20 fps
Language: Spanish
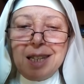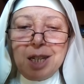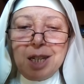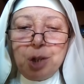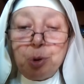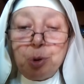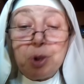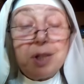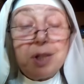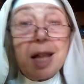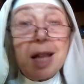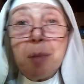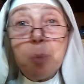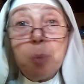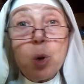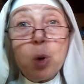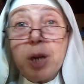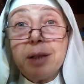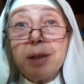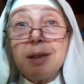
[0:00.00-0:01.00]
no están
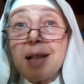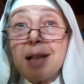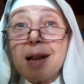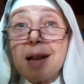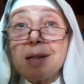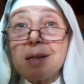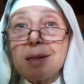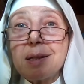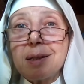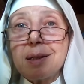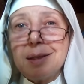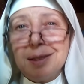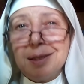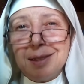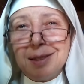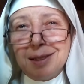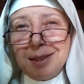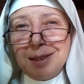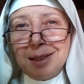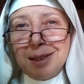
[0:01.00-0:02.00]
muertas,
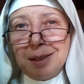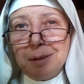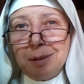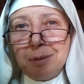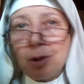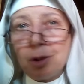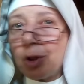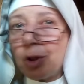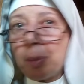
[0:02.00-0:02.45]
no